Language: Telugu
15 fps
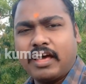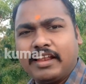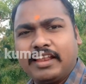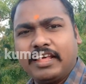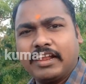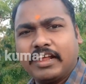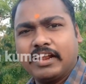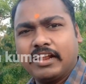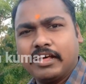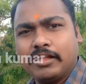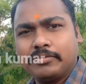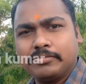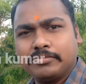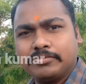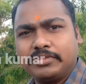అని నేను
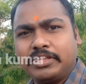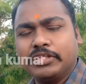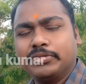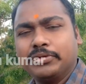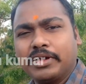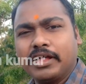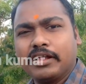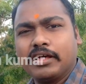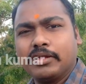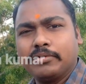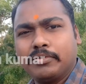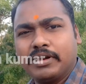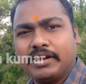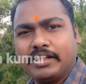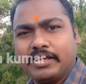అన్నాను ఎందుకు
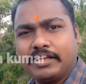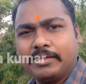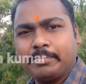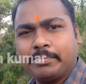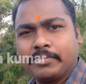అన్నాను అంటే